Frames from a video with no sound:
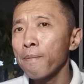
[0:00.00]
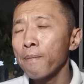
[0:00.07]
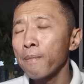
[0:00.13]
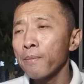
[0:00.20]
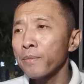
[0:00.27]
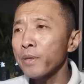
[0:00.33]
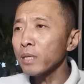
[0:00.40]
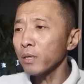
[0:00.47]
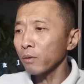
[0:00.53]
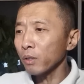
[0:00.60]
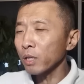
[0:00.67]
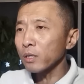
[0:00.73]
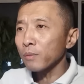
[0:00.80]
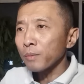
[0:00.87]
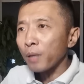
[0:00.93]
这小
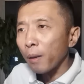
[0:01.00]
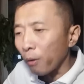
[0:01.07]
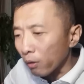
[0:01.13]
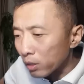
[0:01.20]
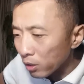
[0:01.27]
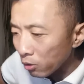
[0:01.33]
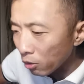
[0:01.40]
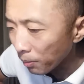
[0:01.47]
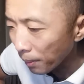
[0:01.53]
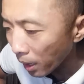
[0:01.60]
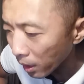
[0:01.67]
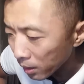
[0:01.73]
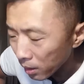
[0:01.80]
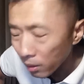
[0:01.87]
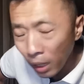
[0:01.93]
子他他跑之后
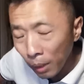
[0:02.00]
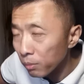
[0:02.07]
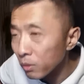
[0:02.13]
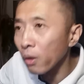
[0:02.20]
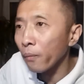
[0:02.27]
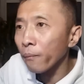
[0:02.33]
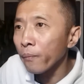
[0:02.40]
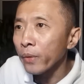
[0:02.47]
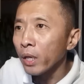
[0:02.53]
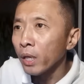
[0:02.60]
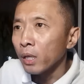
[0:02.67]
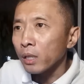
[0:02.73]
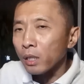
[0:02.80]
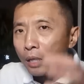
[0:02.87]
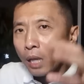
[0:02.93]
吧，他不知道，
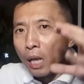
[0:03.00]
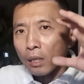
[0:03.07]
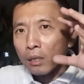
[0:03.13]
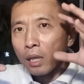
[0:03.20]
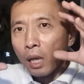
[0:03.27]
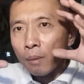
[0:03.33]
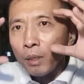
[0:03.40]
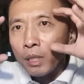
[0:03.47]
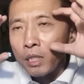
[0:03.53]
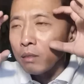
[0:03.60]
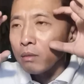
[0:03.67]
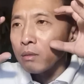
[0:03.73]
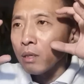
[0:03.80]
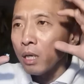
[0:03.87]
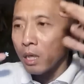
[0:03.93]
他戴个大墨镜，
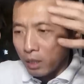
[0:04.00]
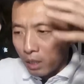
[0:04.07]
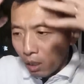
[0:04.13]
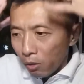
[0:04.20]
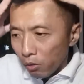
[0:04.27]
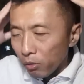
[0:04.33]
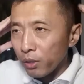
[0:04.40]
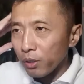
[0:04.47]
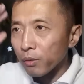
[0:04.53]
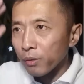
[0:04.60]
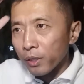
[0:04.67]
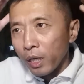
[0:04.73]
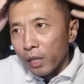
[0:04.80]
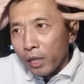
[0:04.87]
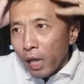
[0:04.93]
然后
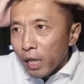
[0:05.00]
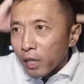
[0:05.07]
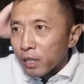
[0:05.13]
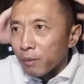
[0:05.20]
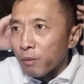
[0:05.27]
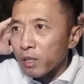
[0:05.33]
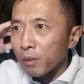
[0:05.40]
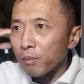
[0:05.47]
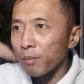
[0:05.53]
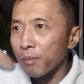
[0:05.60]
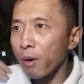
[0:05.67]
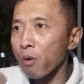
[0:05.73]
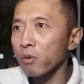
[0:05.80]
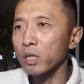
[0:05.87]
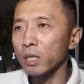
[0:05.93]
还戴个什么什么
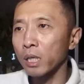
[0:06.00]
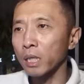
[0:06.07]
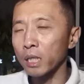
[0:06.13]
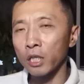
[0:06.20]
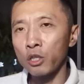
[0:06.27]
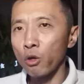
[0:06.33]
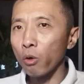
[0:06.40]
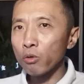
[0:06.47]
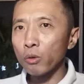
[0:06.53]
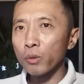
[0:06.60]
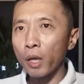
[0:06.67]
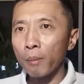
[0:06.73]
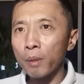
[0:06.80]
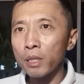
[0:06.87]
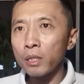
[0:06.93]
帽之类的，乔装
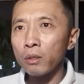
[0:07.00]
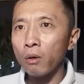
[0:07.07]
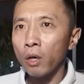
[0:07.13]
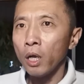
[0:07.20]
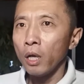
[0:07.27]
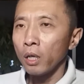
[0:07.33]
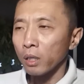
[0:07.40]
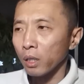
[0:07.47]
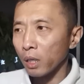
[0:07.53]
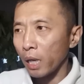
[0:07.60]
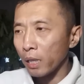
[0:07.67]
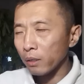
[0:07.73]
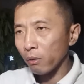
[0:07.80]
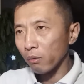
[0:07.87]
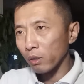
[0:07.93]
打扮之后，他
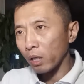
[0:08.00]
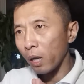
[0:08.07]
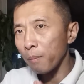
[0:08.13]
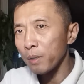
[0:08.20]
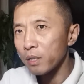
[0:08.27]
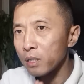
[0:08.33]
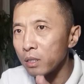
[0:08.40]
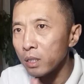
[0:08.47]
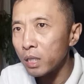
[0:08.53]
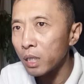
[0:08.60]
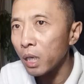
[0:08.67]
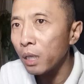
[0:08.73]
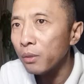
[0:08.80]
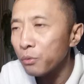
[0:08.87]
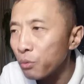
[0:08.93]
来到了他们之
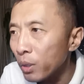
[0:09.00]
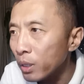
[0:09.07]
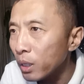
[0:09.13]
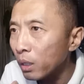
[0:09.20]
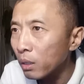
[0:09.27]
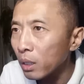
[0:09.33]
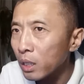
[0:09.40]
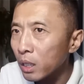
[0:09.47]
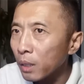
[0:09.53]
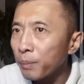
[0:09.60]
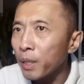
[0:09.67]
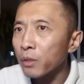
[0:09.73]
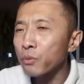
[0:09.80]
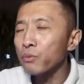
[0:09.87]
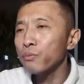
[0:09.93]
前约定的一个
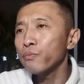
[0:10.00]
别墅，